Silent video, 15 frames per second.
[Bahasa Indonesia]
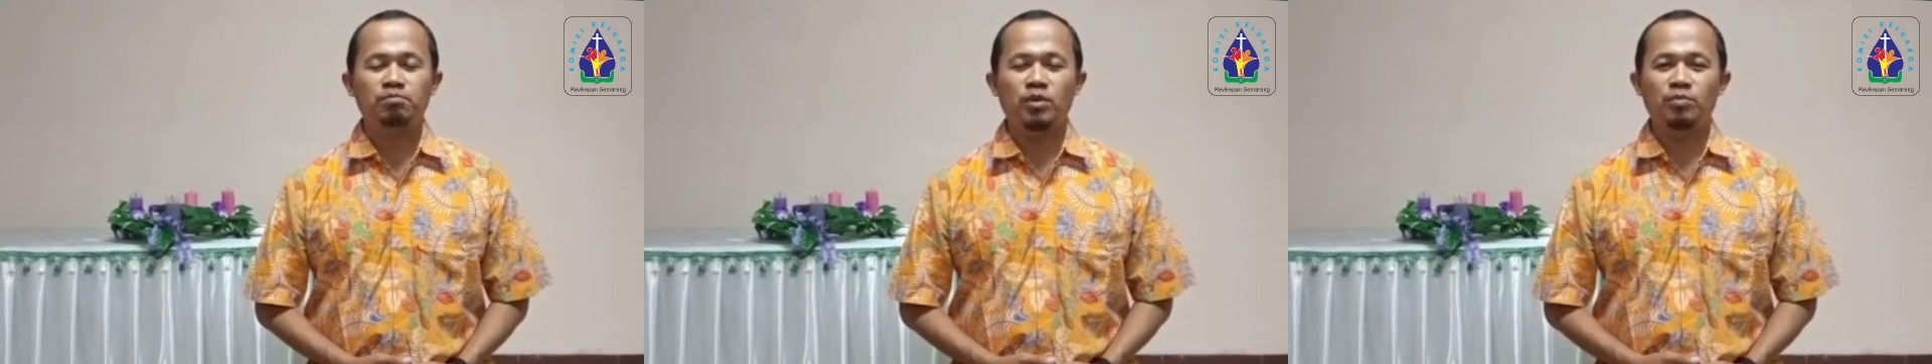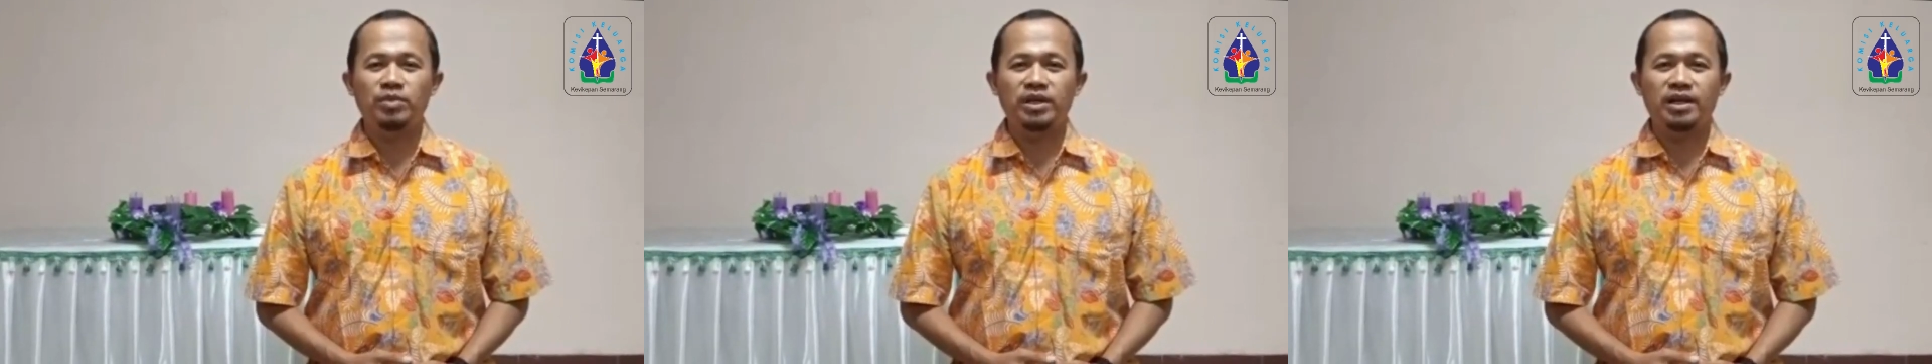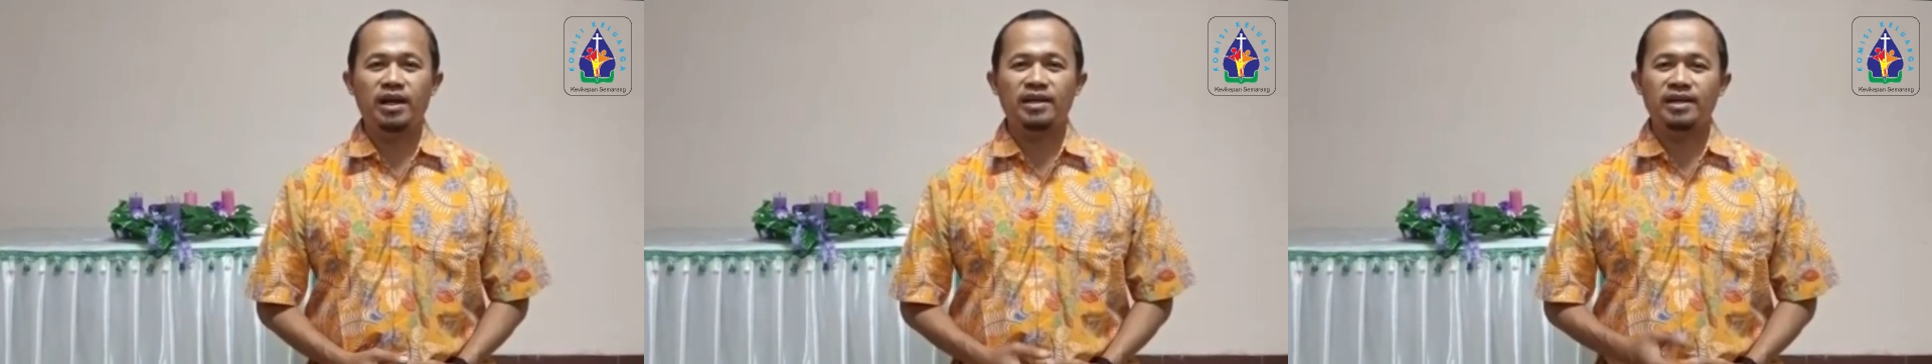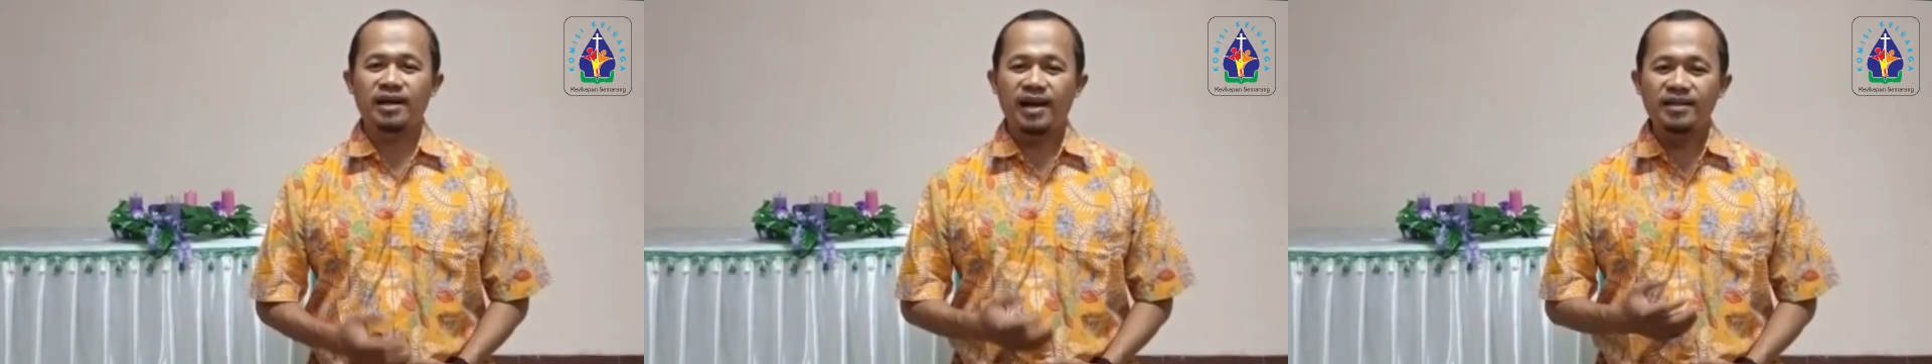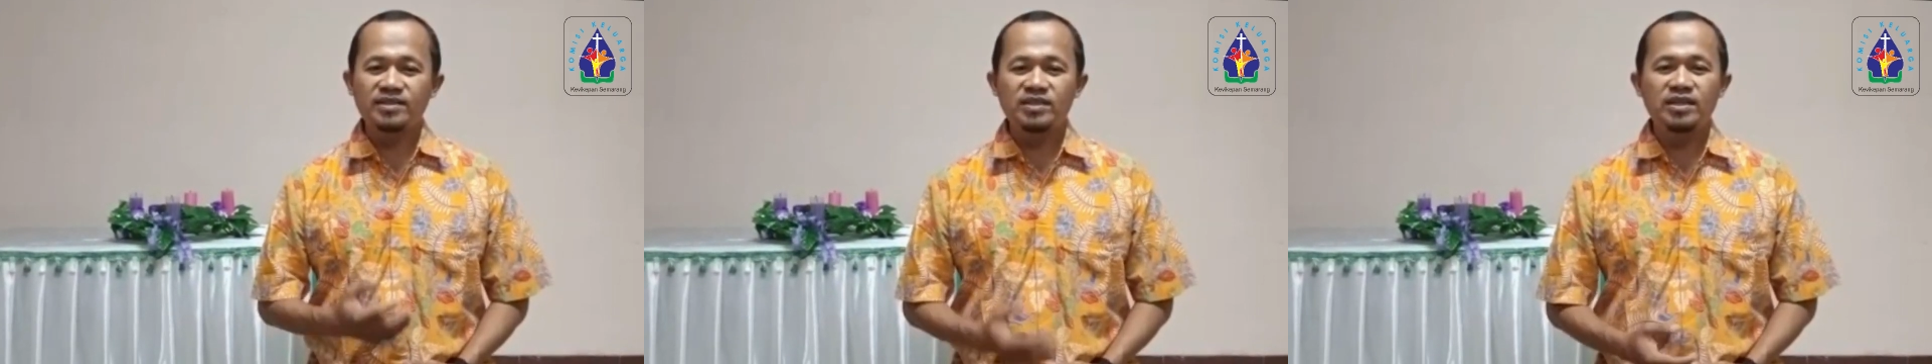
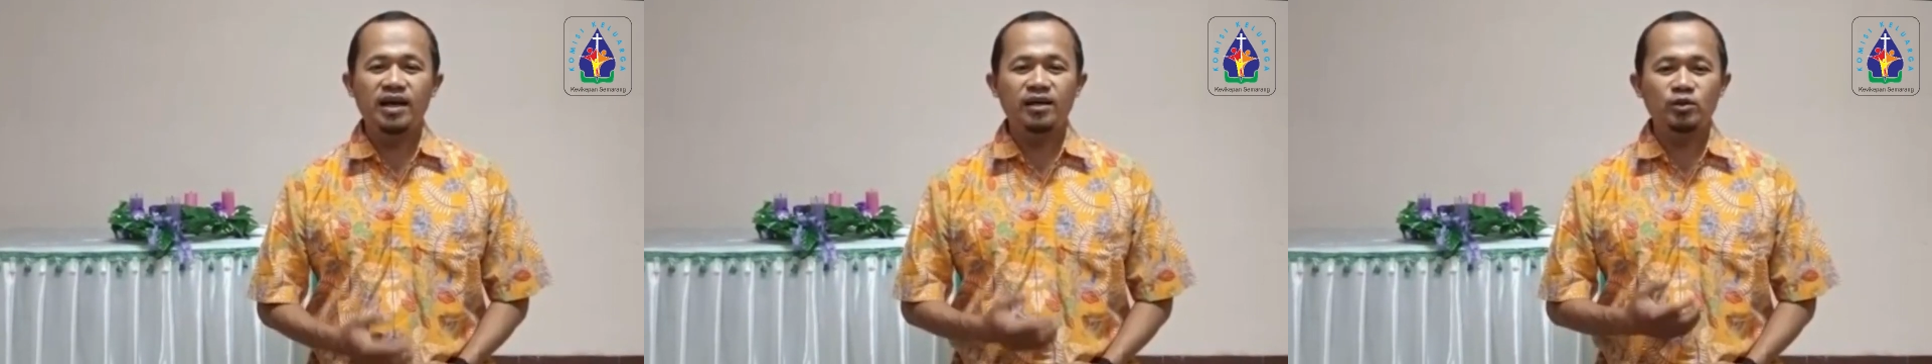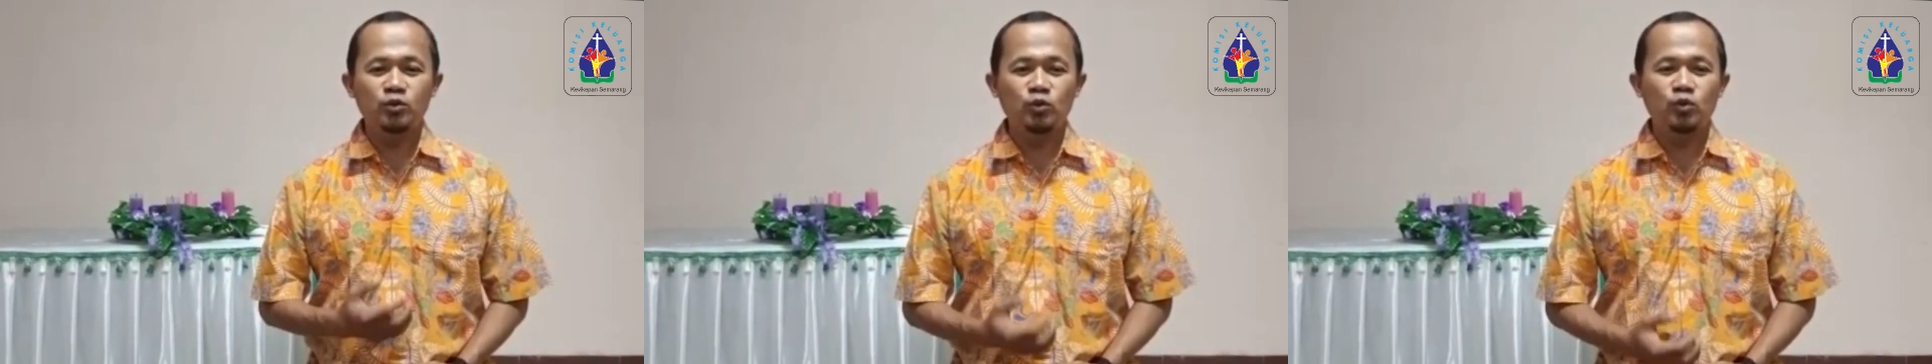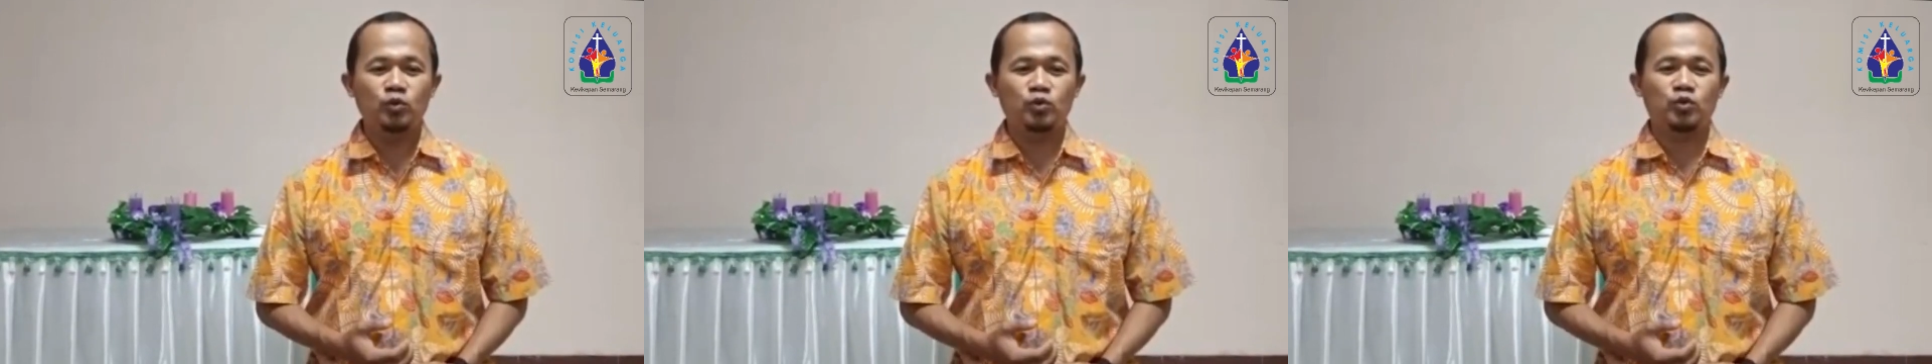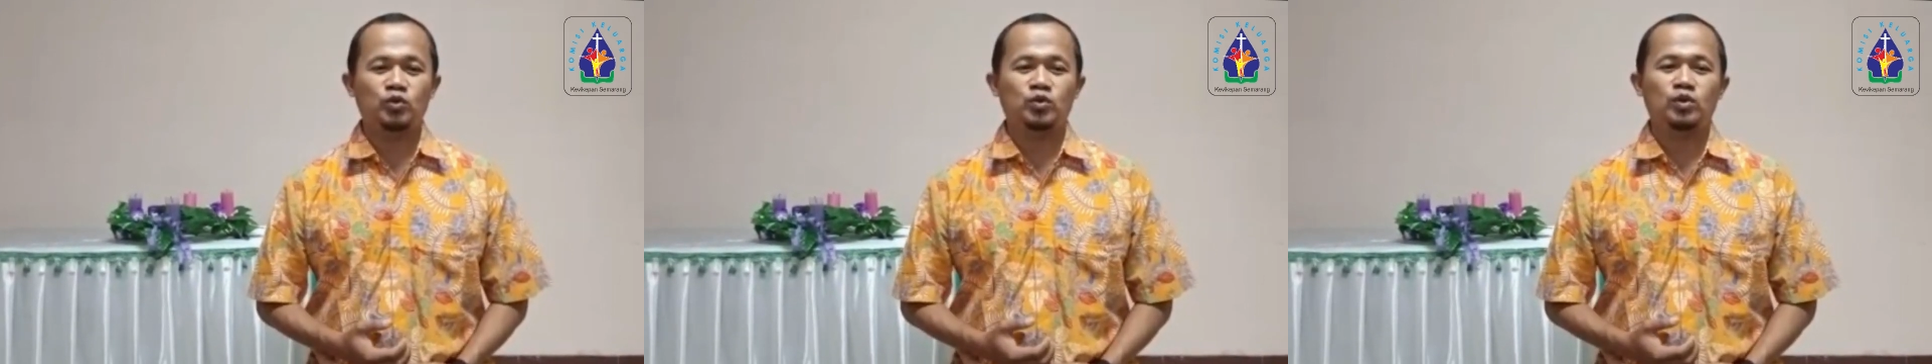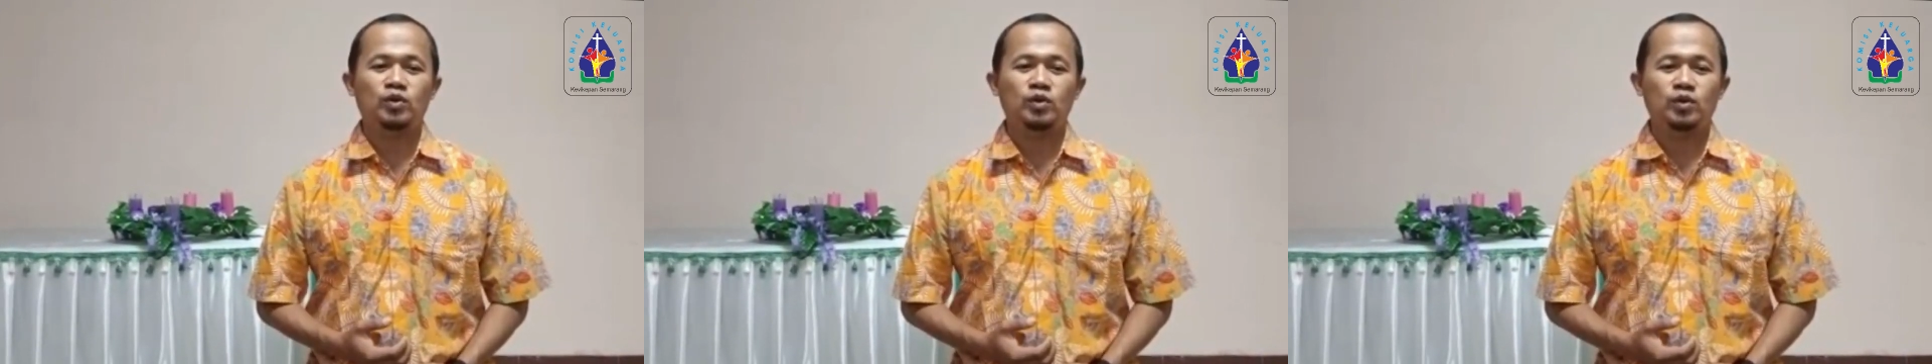memberikan kasih yang tulus,